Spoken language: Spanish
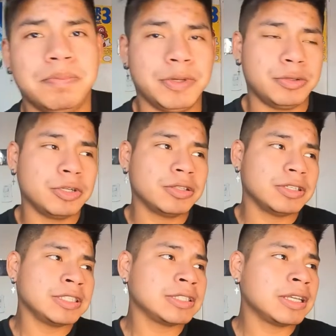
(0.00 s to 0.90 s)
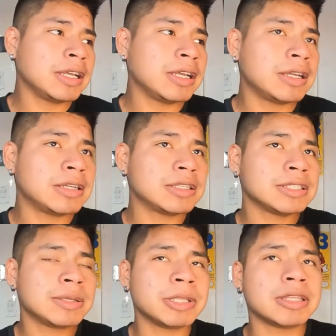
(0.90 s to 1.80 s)
pero bueno, esa,
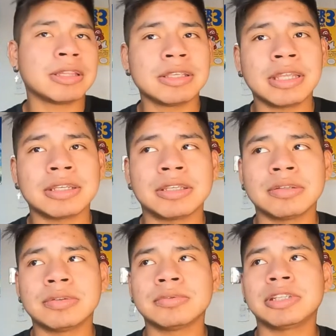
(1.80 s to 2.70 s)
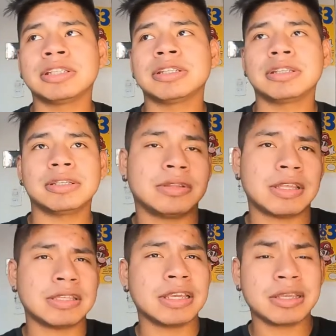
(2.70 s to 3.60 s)
esa mentalidad que yo tuve de
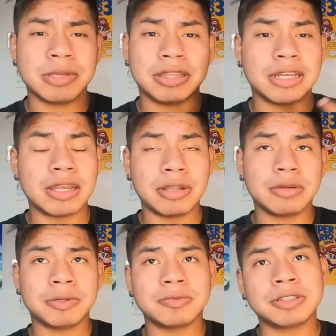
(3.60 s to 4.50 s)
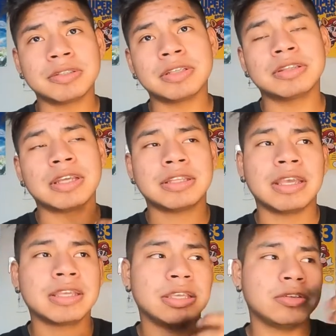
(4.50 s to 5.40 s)
tareas que me entregaban los profesores,
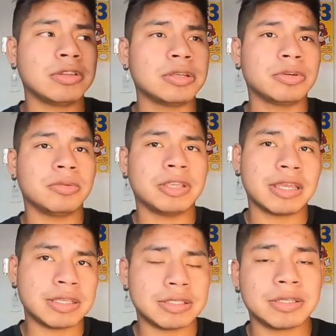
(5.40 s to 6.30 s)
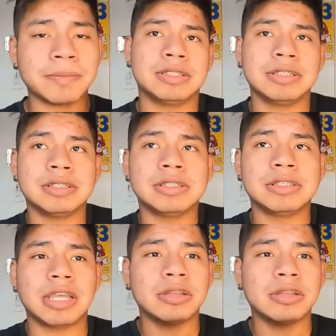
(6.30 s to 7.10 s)
tareas que yo le volvía hecha. Así ya